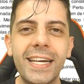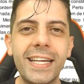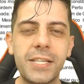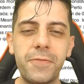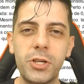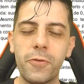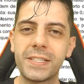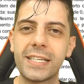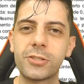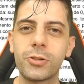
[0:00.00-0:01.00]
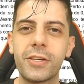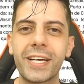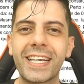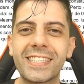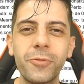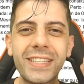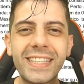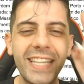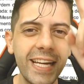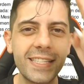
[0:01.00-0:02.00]
nesse vídeo eu vou fazer a resolução da questão
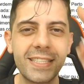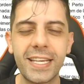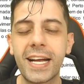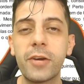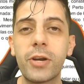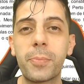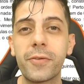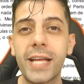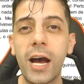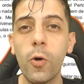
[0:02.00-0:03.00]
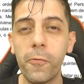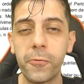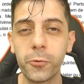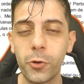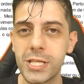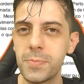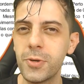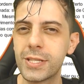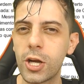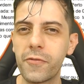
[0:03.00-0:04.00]
13 que caiu na prova da UFO
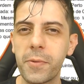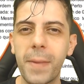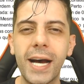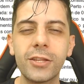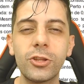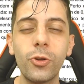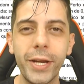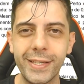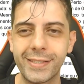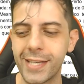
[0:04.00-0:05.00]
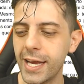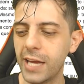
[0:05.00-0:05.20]
2019-2.